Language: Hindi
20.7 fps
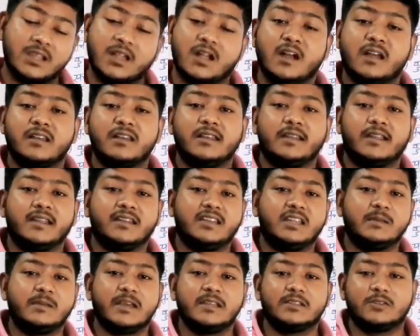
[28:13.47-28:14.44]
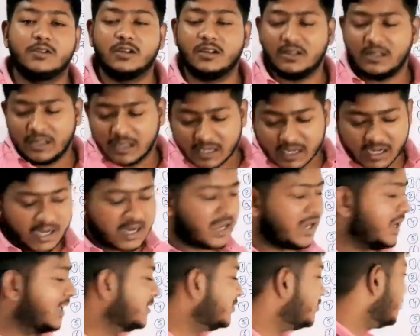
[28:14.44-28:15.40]
अगर निगेटिव है तो
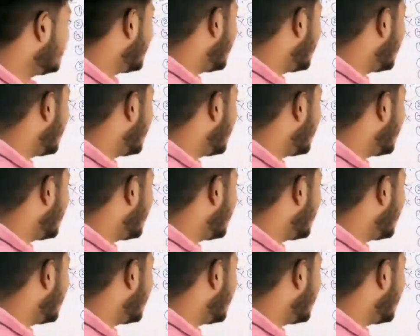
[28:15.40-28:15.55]
गलत